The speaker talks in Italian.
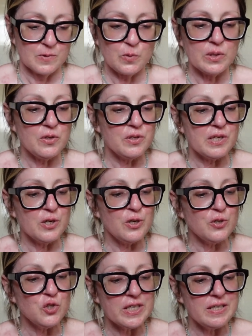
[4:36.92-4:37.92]
quando ti
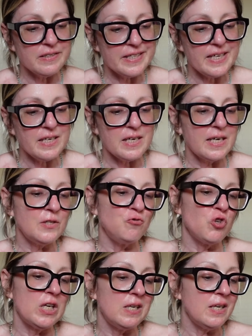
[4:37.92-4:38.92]
accorgi che la sera è
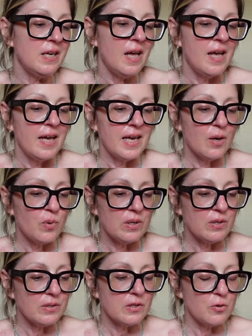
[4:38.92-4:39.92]
già lì e
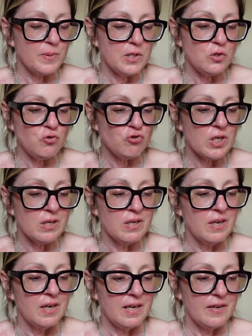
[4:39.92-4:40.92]
qualcosa comincia
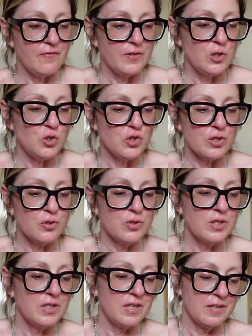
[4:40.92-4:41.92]
e finisce
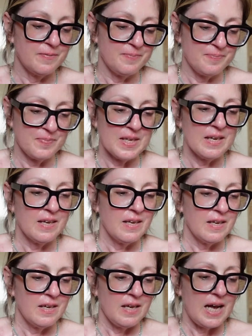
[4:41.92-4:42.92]
così
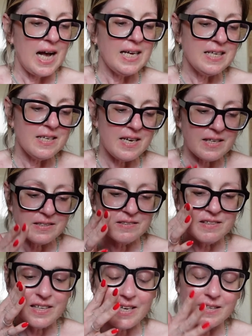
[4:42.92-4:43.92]
alia
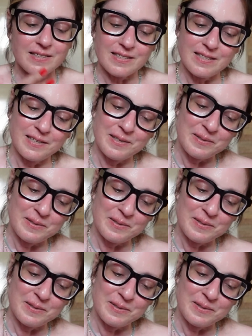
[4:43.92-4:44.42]
jacta est